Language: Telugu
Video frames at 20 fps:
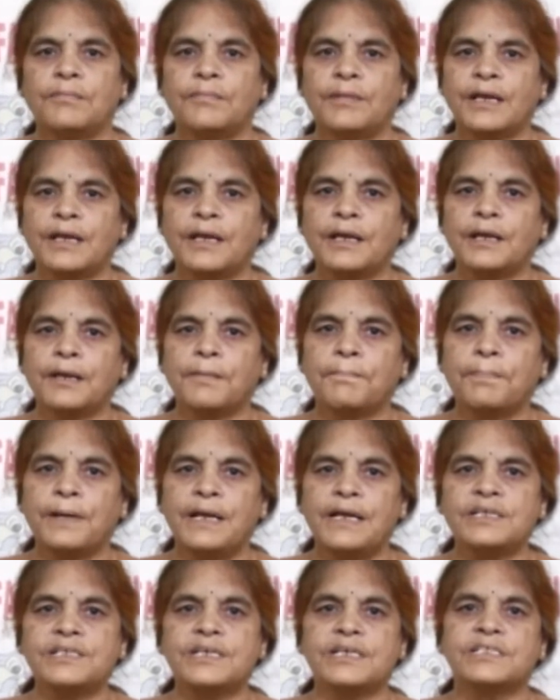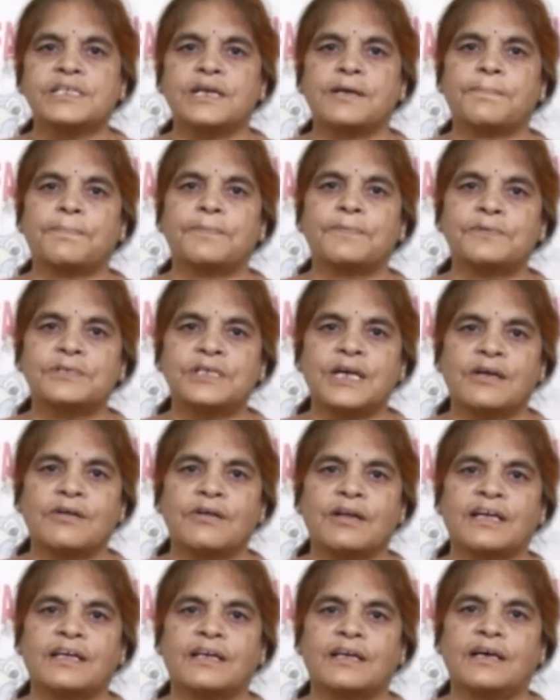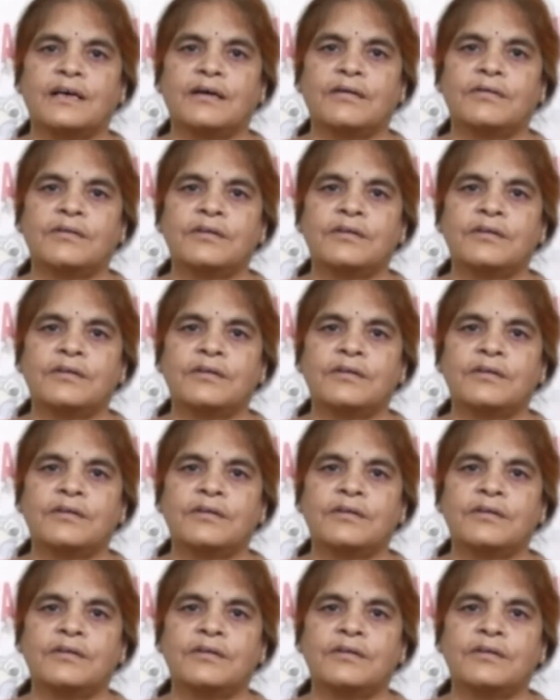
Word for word: మరి పెళ్లి చేసిన పూజారులైనా